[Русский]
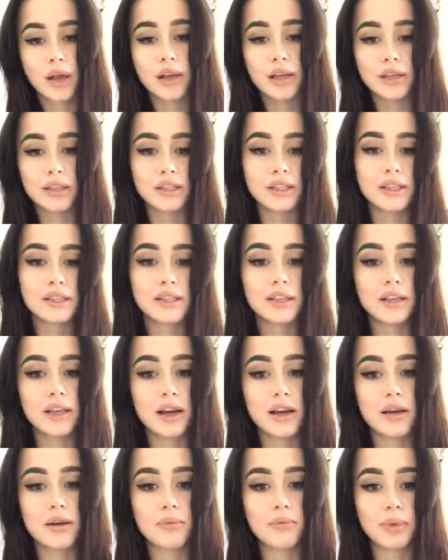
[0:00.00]
И если
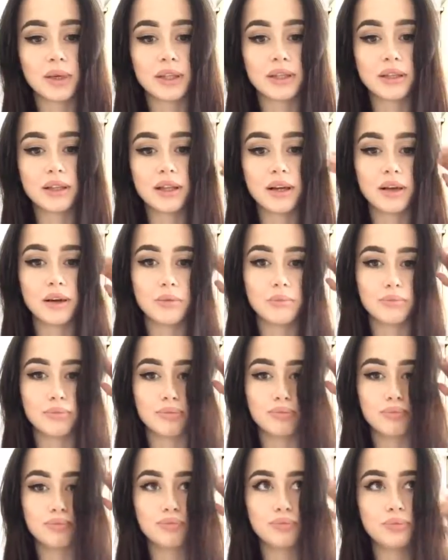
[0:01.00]
я поняла
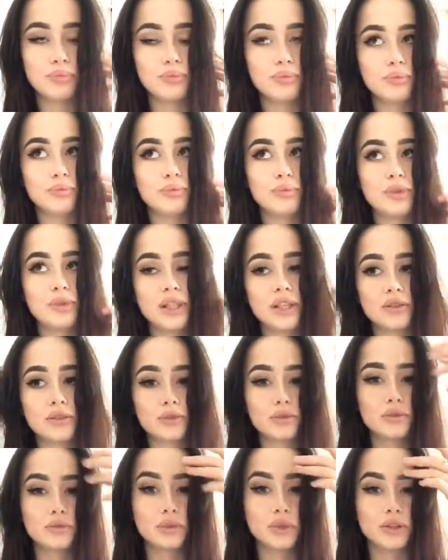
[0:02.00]
те
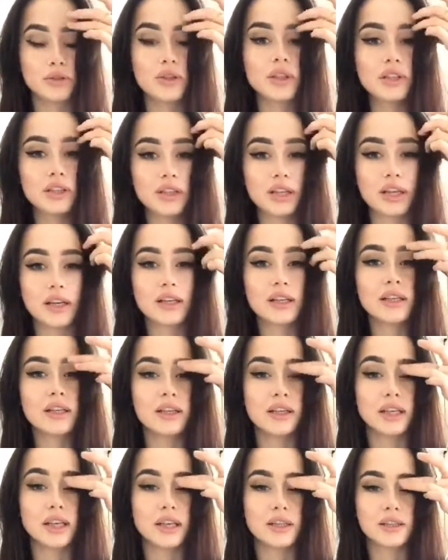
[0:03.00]
сумки, но они
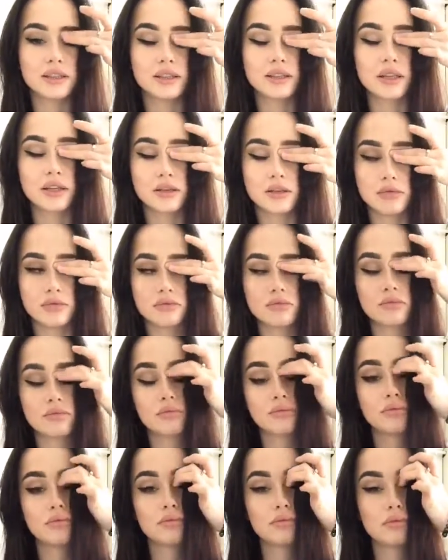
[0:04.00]
дорогие, я не знаю,
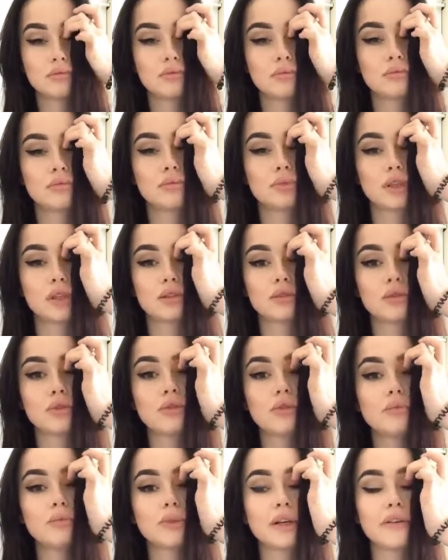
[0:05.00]
про
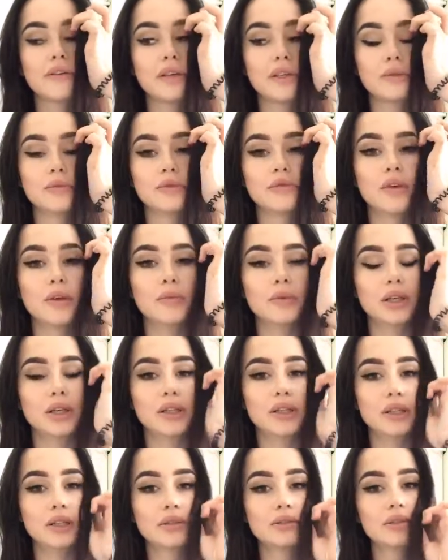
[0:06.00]
то мы говорим с вами или
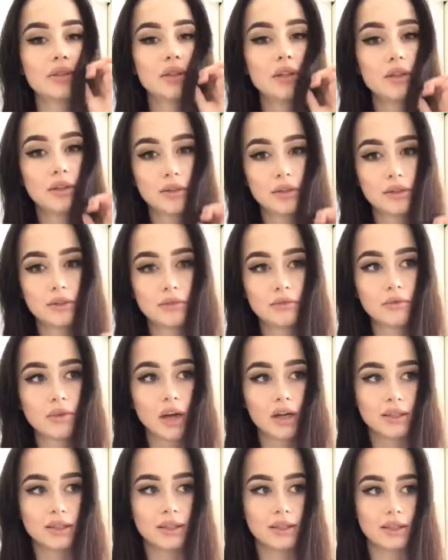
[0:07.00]
нет. Ну
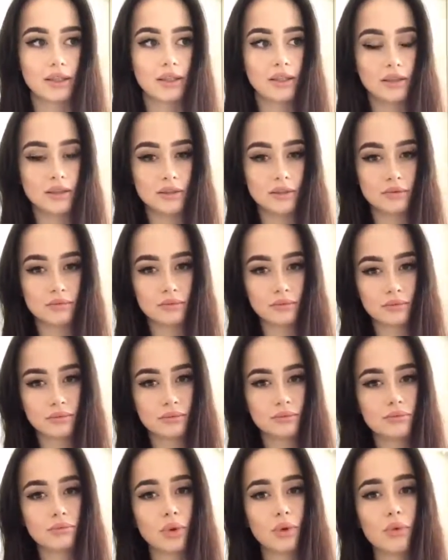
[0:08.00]
как дорогие?
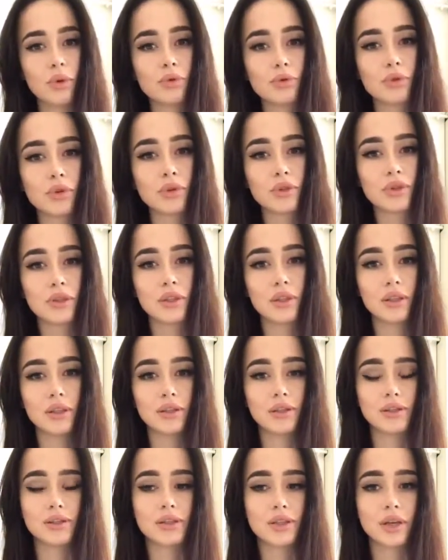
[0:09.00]
По-моему, точно
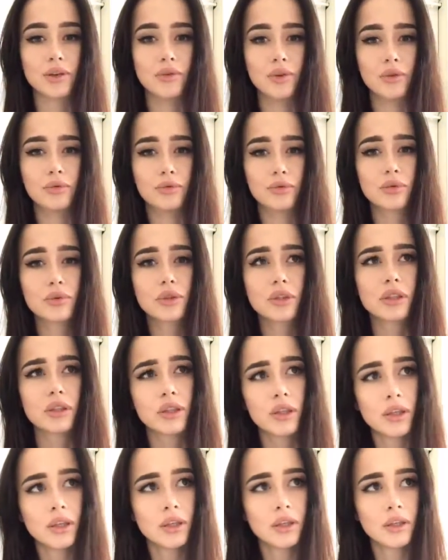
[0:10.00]
не дешевле фурлы.
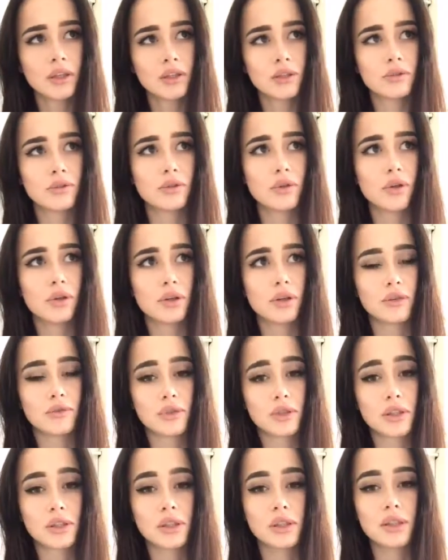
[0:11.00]
Долларов
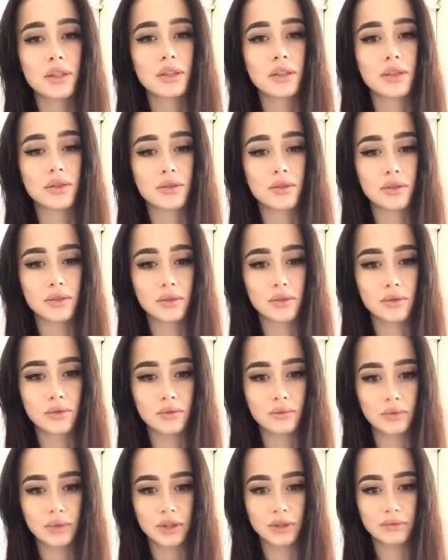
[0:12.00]
400 стоит
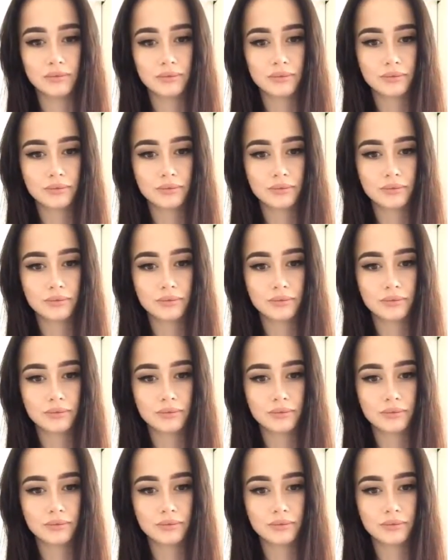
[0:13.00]
сумка.